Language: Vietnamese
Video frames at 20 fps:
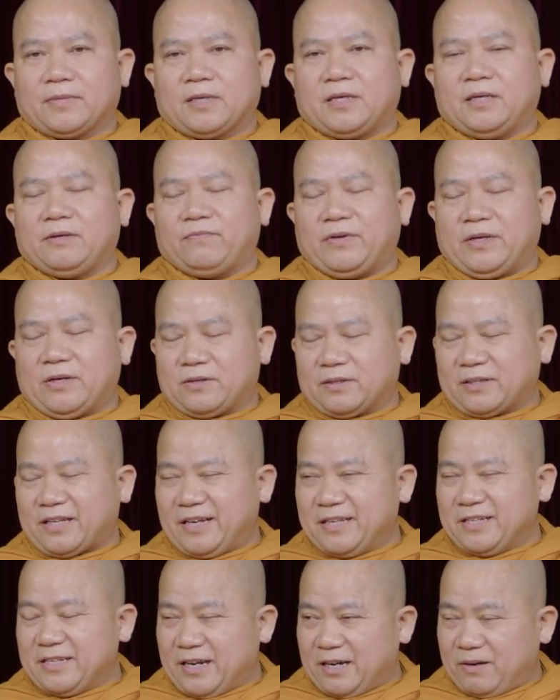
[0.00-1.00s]
cái việc có
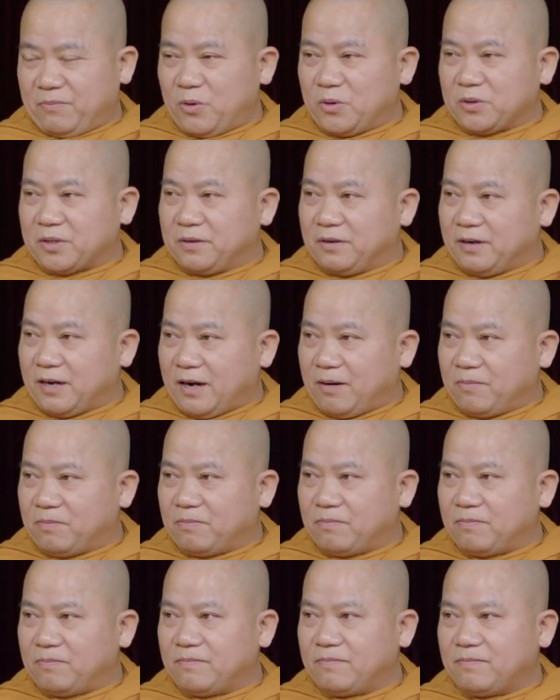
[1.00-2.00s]
thấy nhờ vô thường
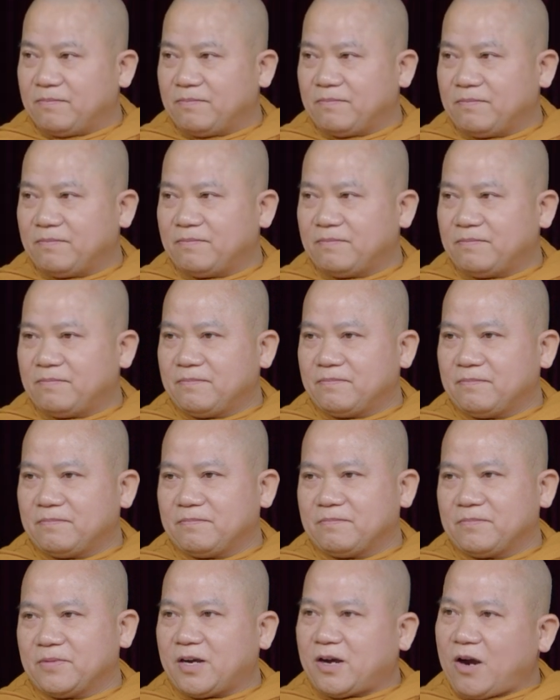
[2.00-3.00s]
không
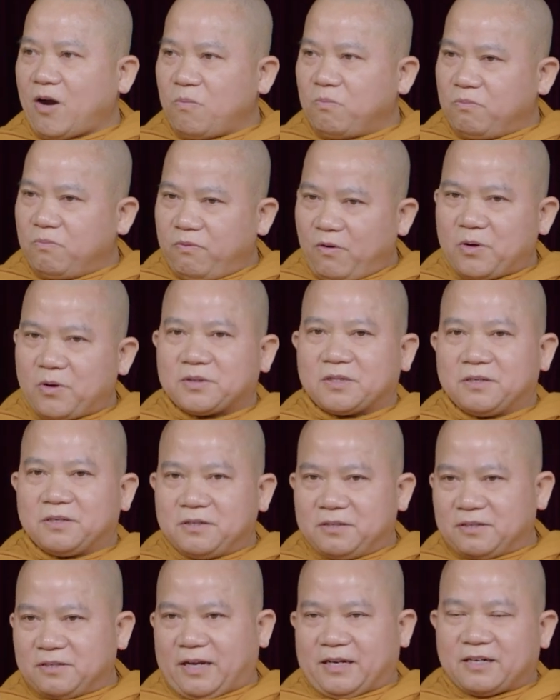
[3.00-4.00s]
không vô
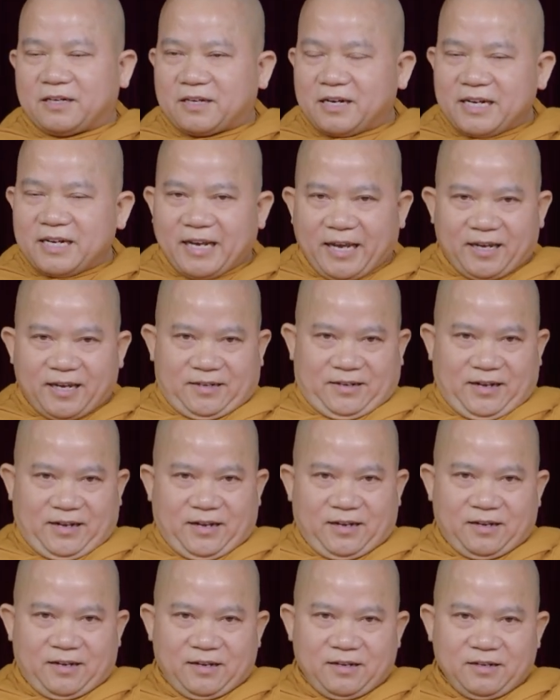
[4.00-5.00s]
thường là nó cứng ngắt
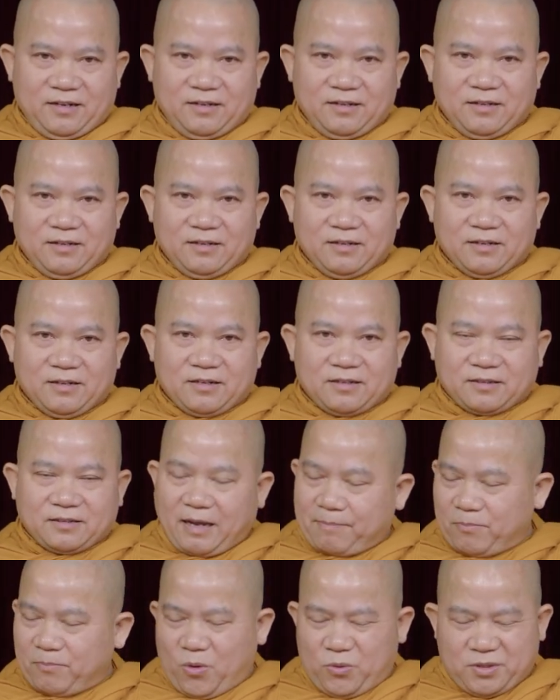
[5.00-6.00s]
hà
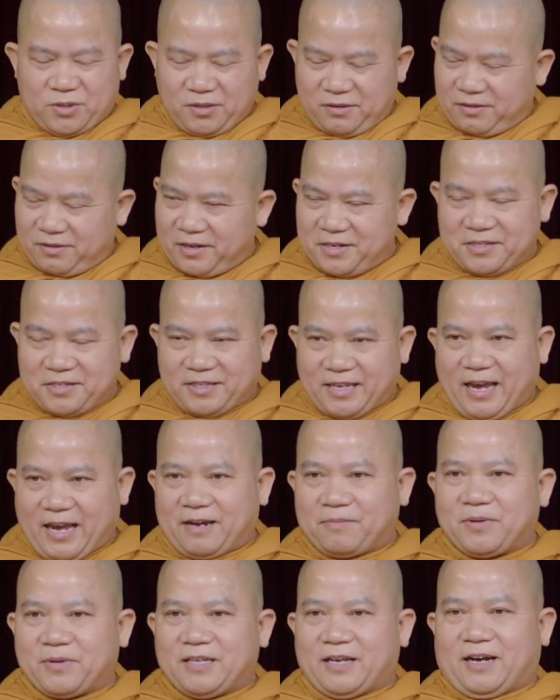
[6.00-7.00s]
tâm hồi xưa nó y
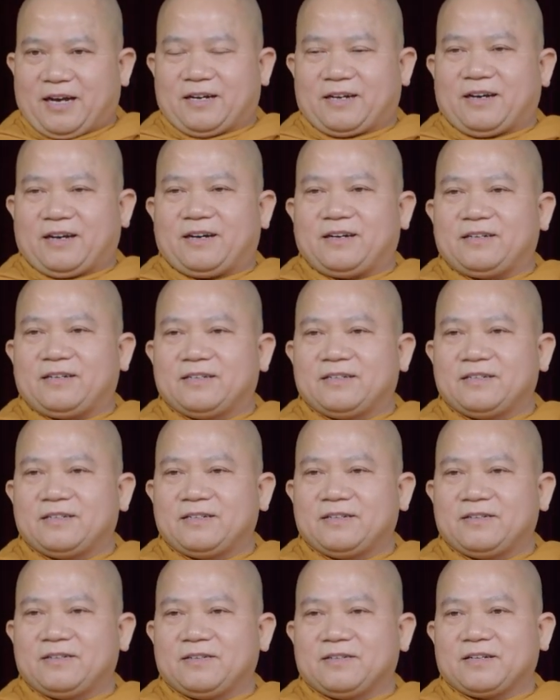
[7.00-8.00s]
chang bây giờ nó
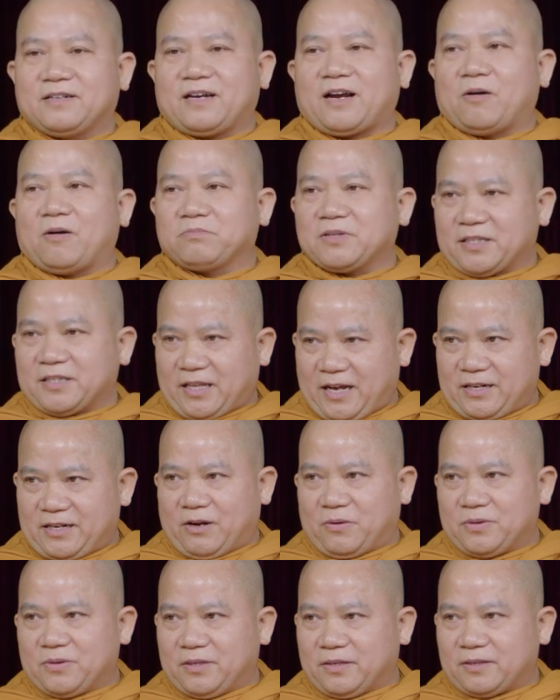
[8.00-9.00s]
nó không thể thay
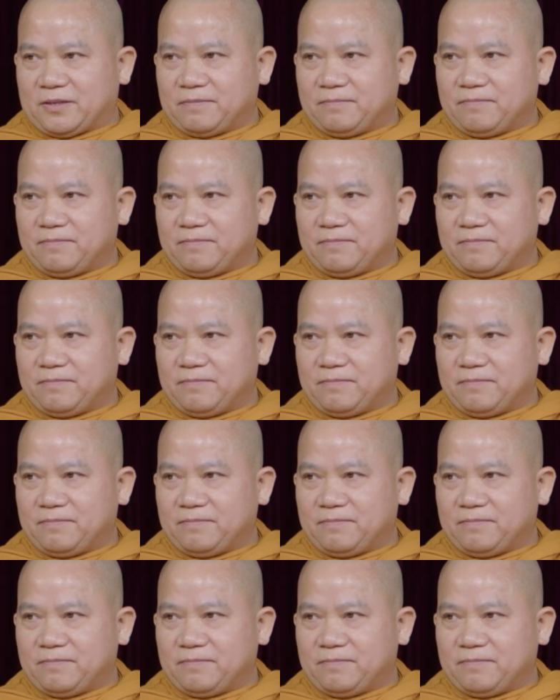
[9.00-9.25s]
đổi được